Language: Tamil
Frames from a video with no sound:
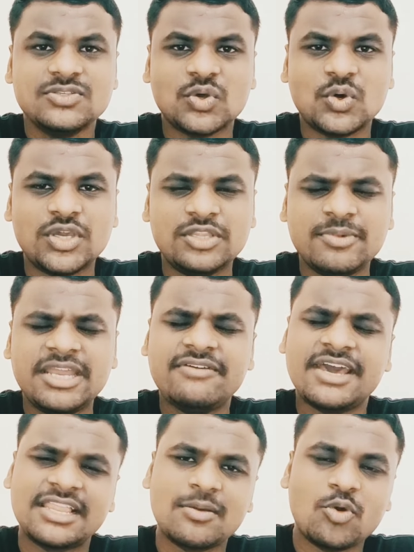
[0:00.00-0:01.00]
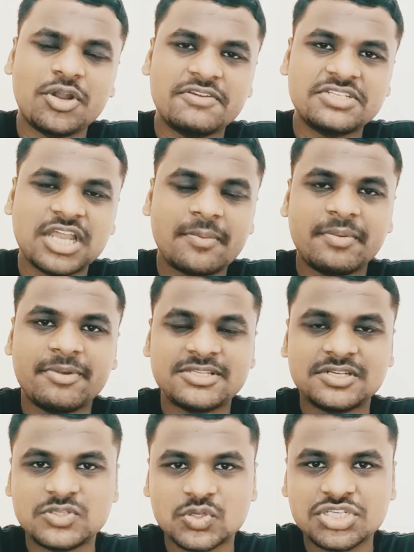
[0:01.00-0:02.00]
ஸோ இது மாதிரி வேறு ஏதாவது மோட்டிவேஷன் டாபிக்
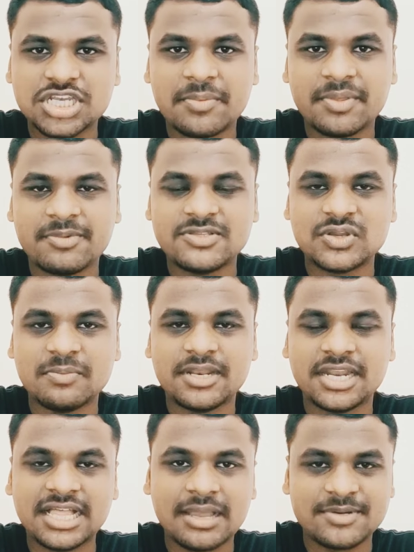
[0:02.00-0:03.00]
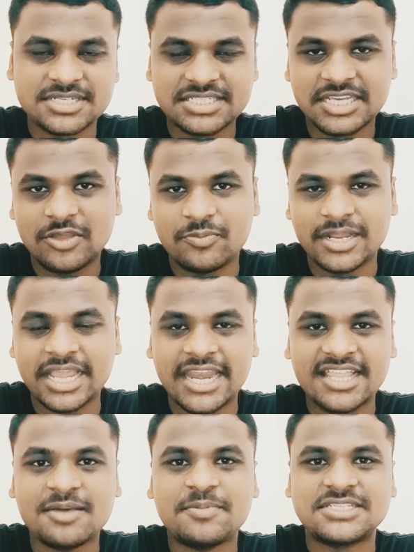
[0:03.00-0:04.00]
பேசணும் சோஷியல் டாபிக் பேசணும் அப்படின்னாலும் கமெண்ட் செக்ஷன் லீவ் பண்ணுங்கள்
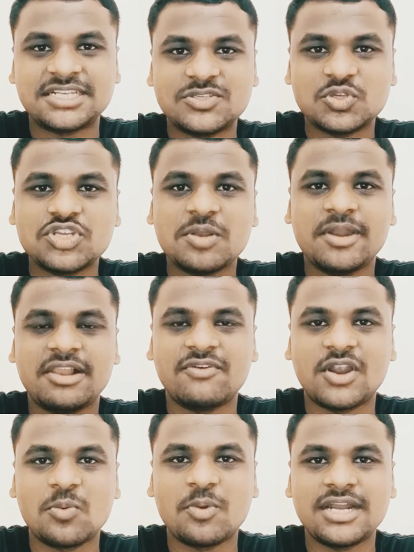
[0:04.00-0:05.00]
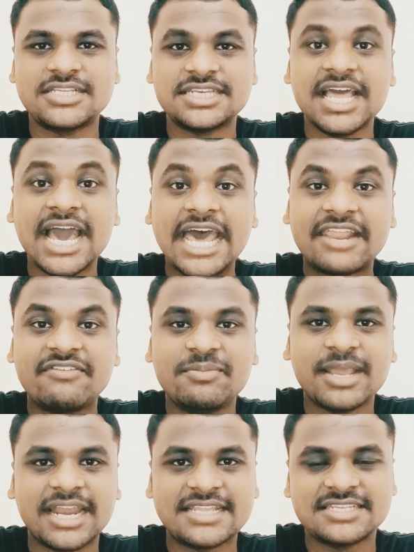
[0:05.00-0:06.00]
என்ன தான் பர்சனல் சோஷியல் மீடியா ஃபாலோ பண்ண நினச்சிங்கன்னா அரவி
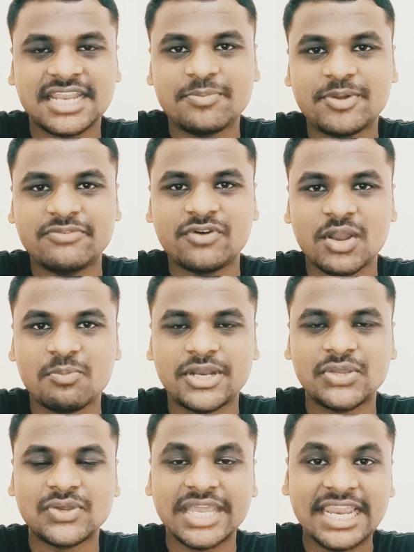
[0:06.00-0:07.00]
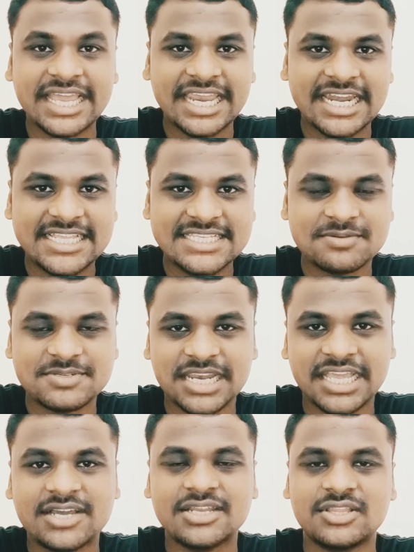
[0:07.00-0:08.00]
மெக்கானிக்ஸை டைப் பண்ணி ஃபாலோ பண்ணிக்கோங்க இல்லை கீழே டிஸ்கிரிப்ஷன்
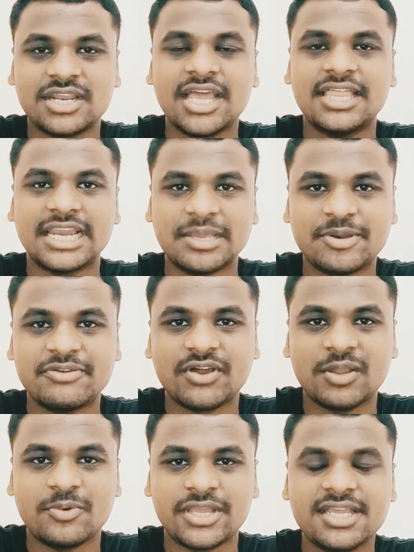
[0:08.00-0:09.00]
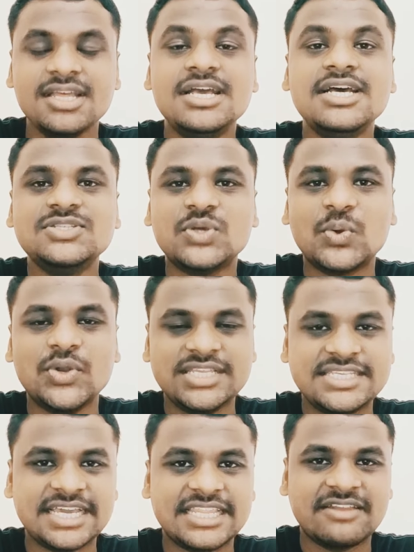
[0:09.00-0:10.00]
லிங்க் இருக்கிறேன் அதை கிளிக் பண்ணி ஃபாலோ பண்ணுங்கள் ஸோ கூடிய
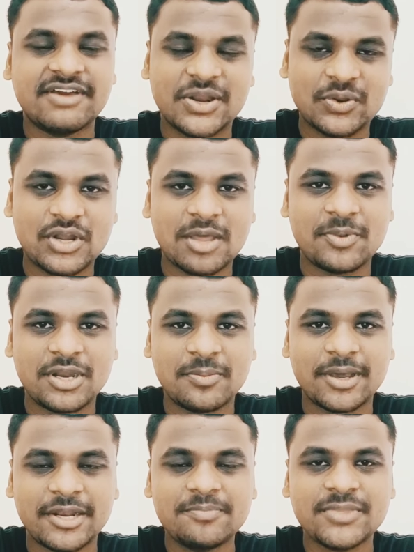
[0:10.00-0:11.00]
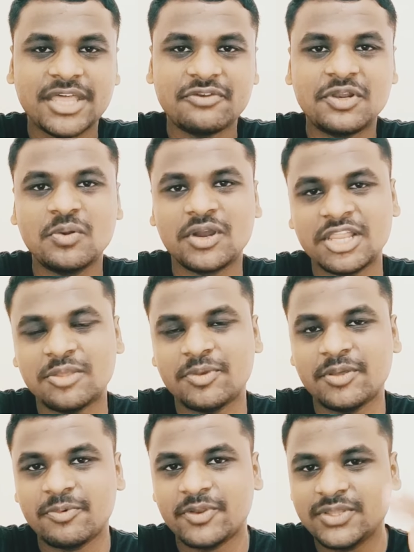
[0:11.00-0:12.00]
சீக்கிரத்தில் வேறு ஒரு டாப்பிக்கோட பார்க்குறேன் அது வரைக்கும் உங்கள்
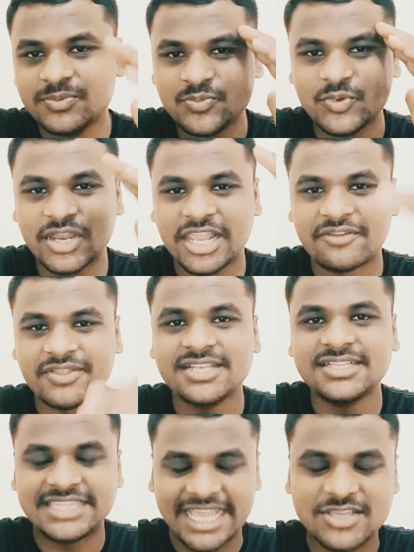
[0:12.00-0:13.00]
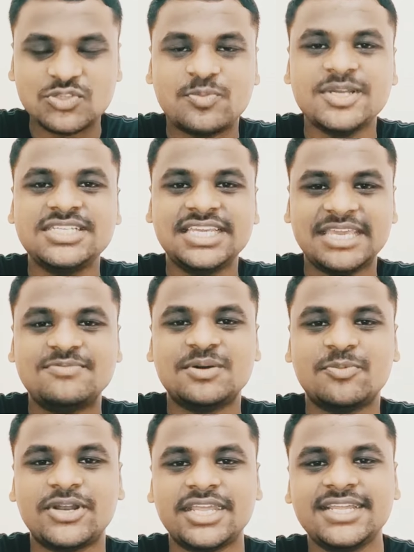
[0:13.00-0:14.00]
விடைபெறுது உங்கள் அரவிந்த் தேங்க்யூ ஸோ மச் கீப்
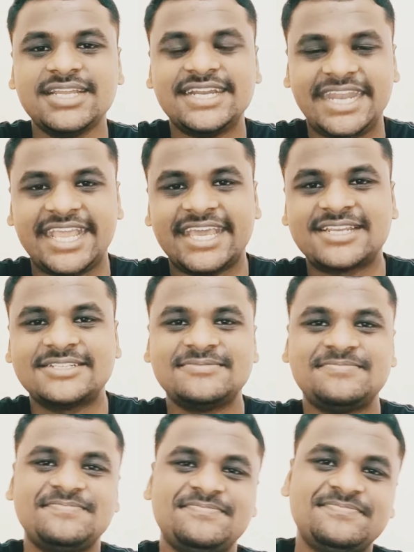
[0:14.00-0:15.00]
சப்போர்ட்டிங் டேக் கேர்